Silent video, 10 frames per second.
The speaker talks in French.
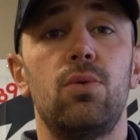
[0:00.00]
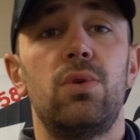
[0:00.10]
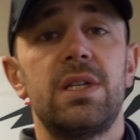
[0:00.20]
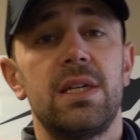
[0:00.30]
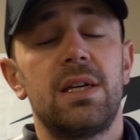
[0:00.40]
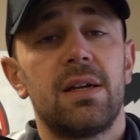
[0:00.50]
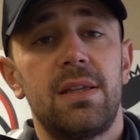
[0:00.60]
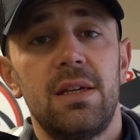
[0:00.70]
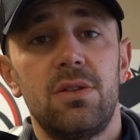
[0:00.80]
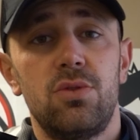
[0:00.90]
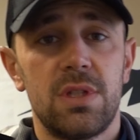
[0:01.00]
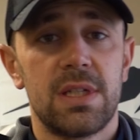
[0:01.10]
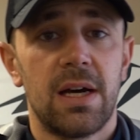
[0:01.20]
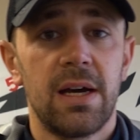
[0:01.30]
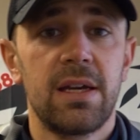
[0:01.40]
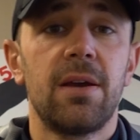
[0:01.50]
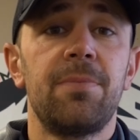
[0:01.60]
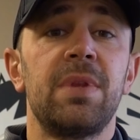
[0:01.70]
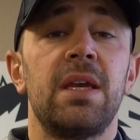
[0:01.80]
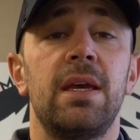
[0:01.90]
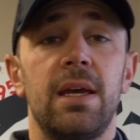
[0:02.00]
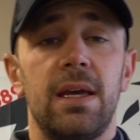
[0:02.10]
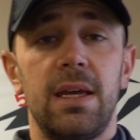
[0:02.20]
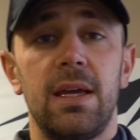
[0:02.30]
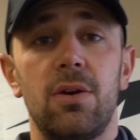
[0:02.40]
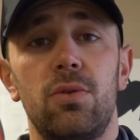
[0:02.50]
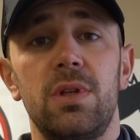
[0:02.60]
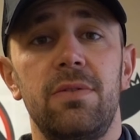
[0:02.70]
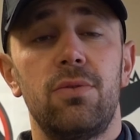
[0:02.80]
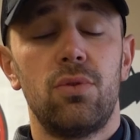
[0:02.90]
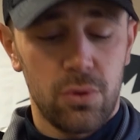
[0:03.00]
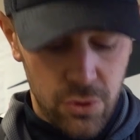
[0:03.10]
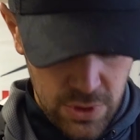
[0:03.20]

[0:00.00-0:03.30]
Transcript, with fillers: ou les écarter du sac. Et au niveau